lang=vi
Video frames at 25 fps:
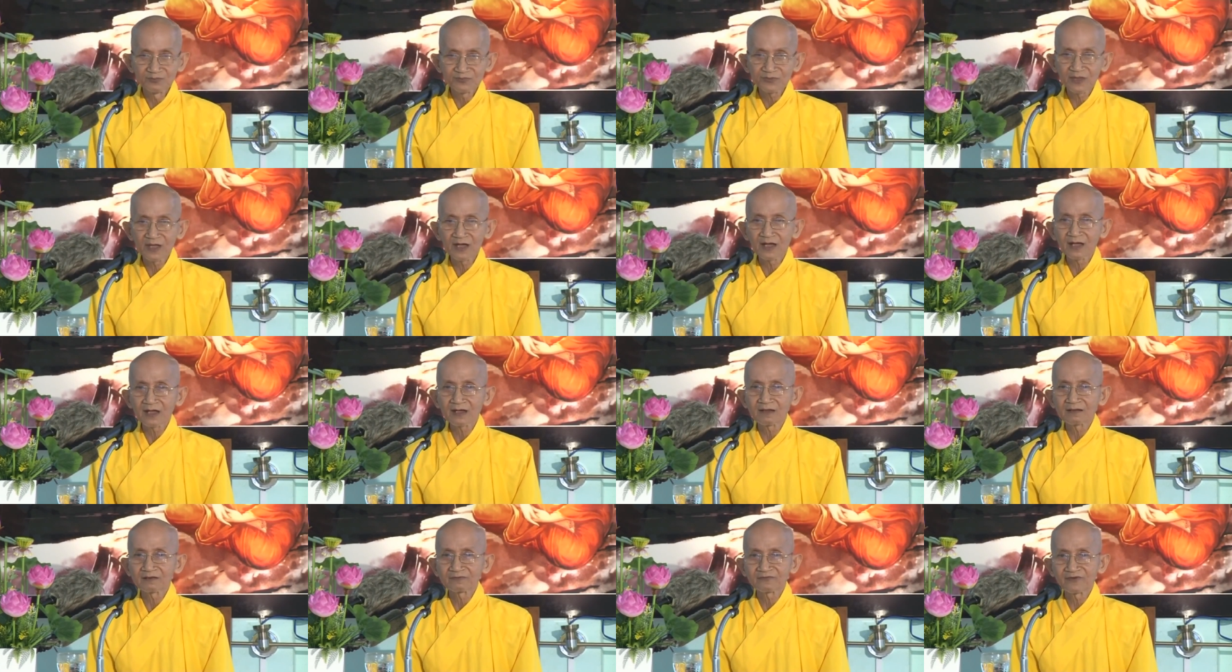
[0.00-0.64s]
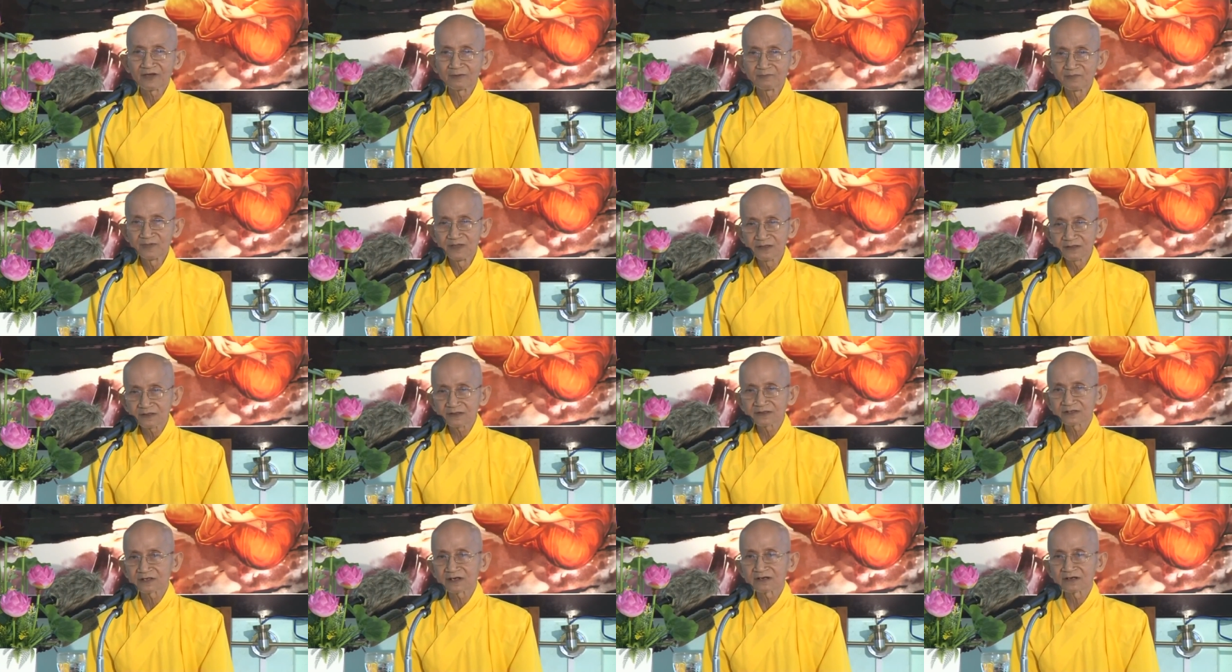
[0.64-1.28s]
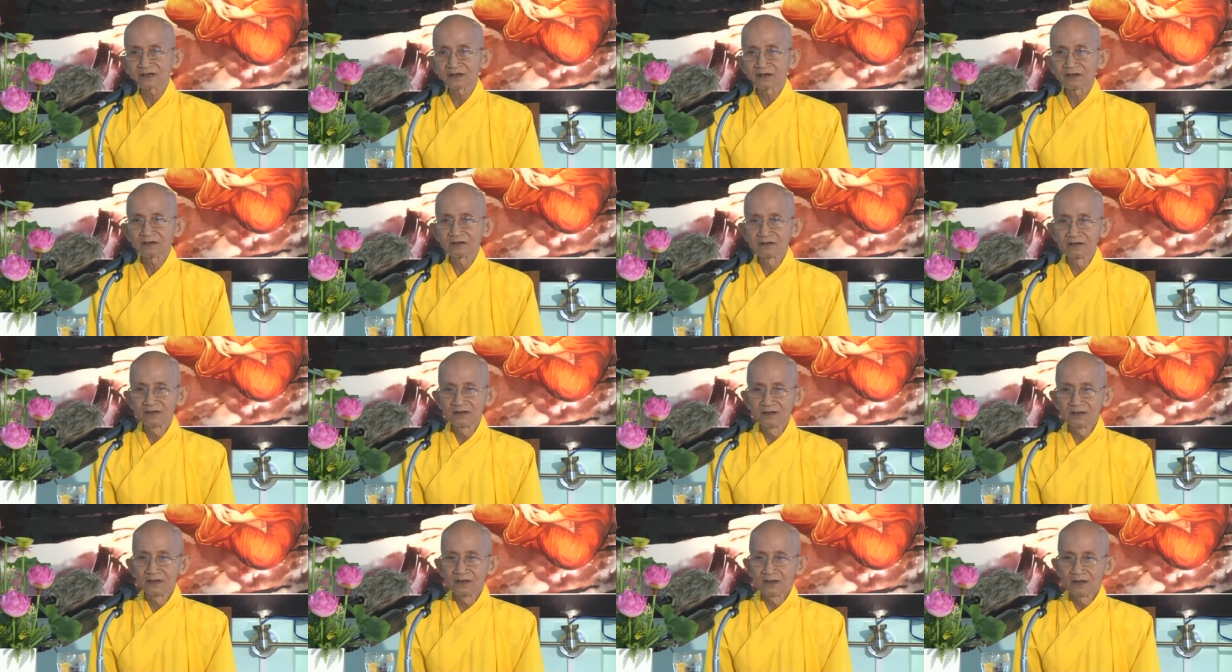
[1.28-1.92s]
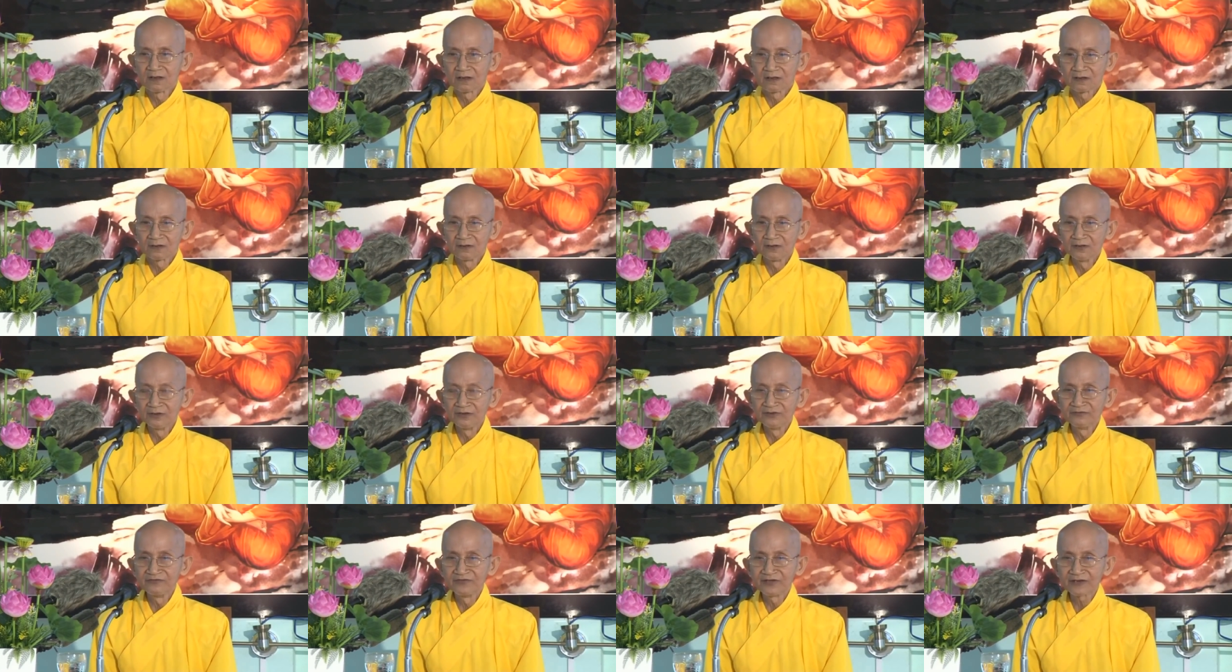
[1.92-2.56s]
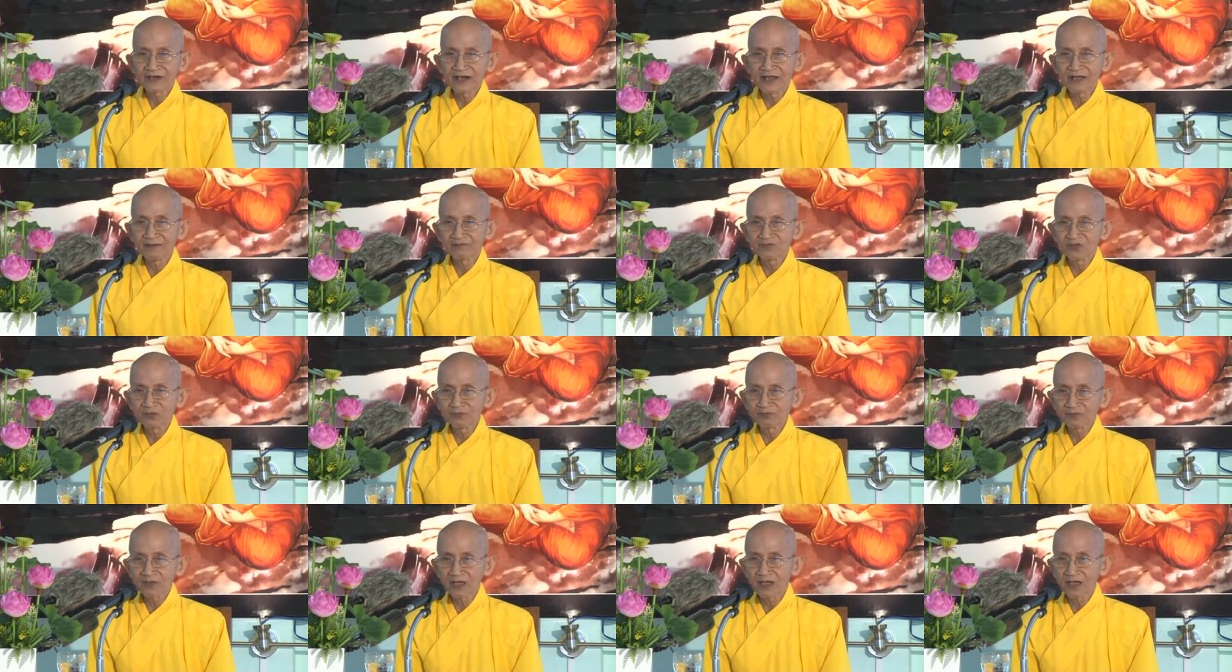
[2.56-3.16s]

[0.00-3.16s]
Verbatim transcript: chúng ta phải biết rằng người việt nam